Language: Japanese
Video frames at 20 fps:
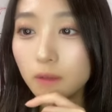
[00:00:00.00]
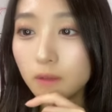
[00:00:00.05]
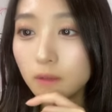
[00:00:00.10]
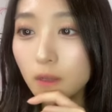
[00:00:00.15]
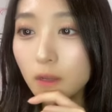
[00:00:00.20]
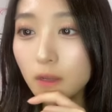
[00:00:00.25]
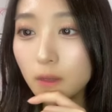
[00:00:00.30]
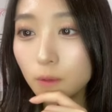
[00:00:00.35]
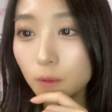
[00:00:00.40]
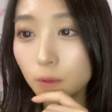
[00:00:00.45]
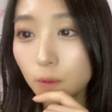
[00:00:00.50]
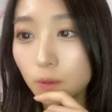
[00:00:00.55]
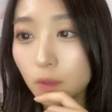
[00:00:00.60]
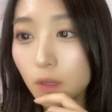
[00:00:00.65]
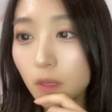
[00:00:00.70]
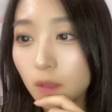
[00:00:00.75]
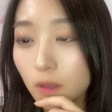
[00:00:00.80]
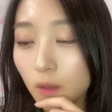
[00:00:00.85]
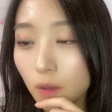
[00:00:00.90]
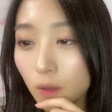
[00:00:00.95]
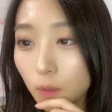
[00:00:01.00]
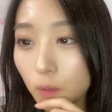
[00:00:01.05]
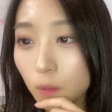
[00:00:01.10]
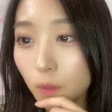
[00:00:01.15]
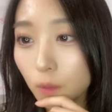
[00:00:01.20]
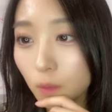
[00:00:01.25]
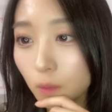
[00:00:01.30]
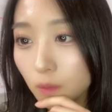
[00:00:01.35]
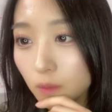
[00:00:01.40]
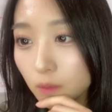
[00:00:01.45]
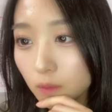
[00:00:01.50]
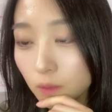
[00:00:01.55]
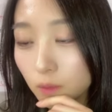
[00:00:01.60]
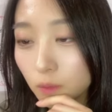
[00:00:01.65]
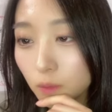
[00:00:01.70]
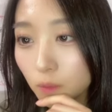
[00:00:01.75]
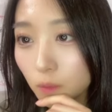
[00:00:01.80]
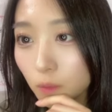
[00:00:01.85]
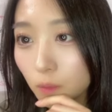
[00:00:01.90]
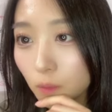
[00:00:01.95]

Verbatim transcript: ないことないんだけどそう